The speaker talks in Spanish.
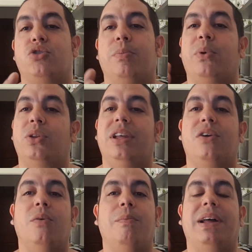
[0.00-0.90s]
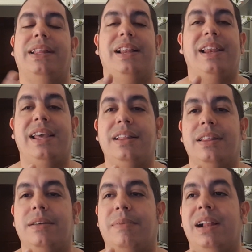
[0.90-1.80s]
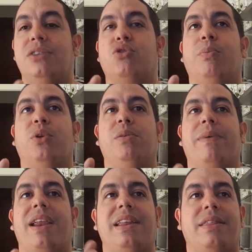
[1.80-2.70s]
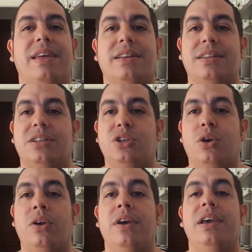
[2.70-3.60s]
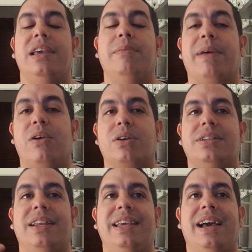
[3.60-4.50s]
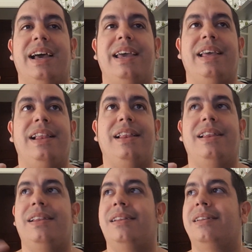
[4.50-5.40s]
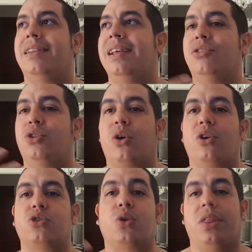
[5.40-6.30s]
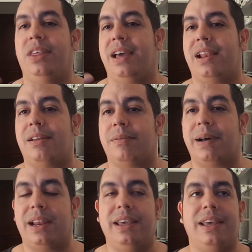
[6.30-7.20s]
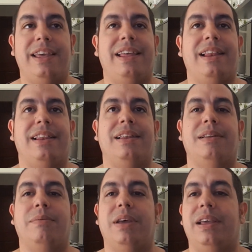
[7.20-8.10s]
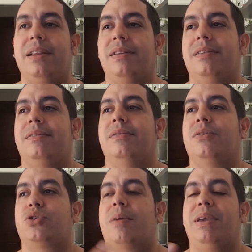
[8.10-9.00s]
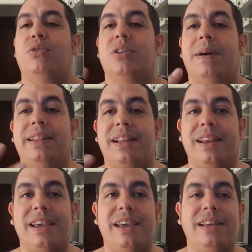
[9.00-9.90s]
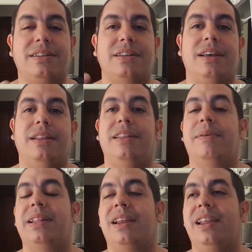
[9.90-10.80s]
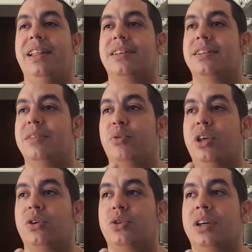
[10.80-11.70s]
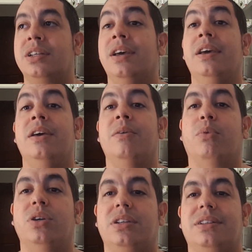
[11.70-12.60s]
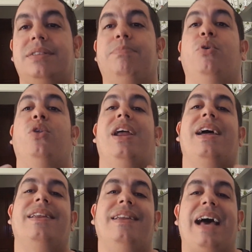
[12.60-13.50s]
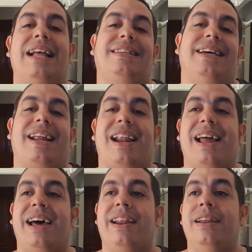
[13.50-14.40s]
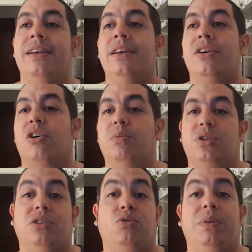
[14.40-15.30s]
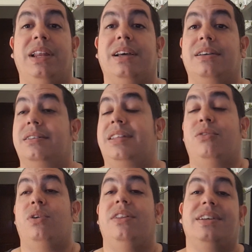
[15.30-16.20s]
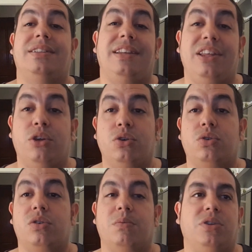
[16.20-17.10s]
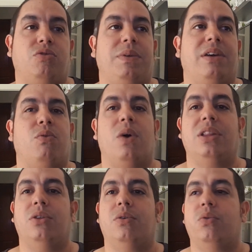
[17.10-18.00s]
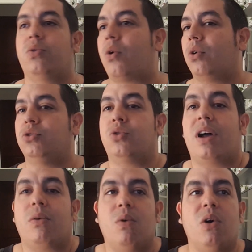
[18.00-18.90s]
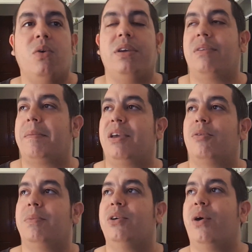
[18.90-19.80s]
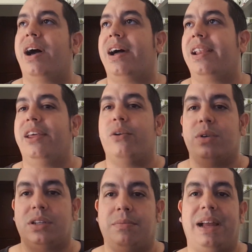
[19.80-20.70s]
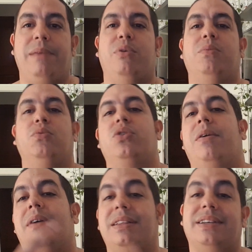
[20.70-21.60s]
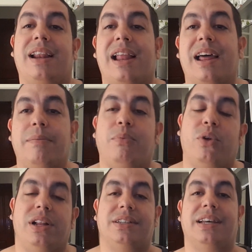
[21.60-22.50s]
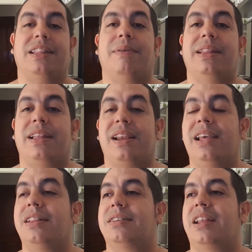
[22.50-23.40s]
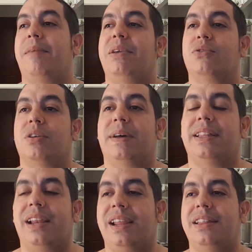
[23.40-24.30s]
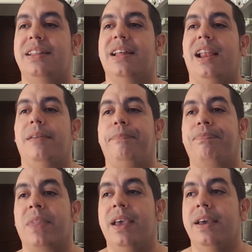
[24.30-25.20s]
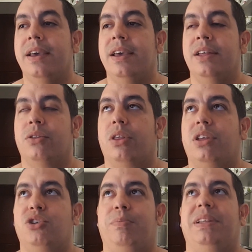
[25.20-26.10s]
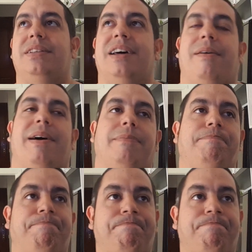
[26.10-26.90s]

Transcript: soporte con Battle.net, ¿vale? El soporte para iniciar sesión y para lo que sería el entorno social, ¿vale? los amigos de Battle.net, de Battle.net, ese tipo de cosas, pues podrán charlar como si estuviera estando en el Destiny 2, como si estuviera jugando uno yo al WoW y un amigo mío al Héroes, ¿vale? Podemos charlar por el chat de Battle.net, ser amigos de Battle.net y tal. Entonces yo pensaba,